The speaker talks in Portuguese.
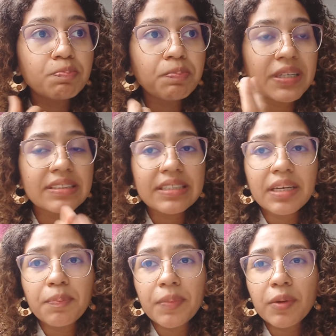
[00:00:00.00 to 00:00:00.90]

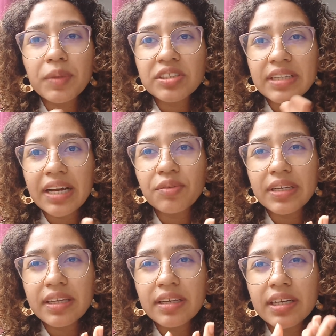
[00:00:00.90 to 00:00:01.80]
passei para o mestrado
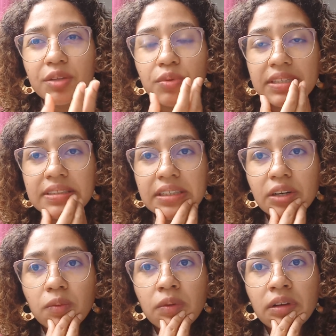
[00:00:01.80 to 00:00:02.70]
ainda na
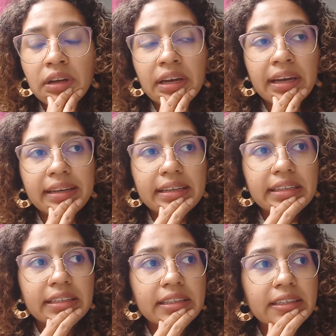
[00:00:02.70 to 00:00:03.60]
graduação
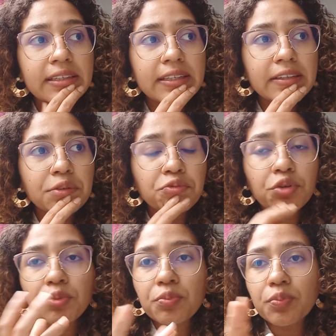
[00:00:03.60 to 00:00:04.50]
e
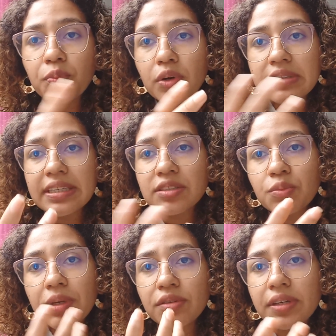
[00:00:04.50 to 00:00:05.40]
foi um processo
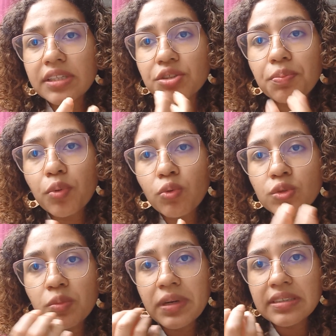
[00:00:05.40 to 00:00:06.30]
meio que de impulso para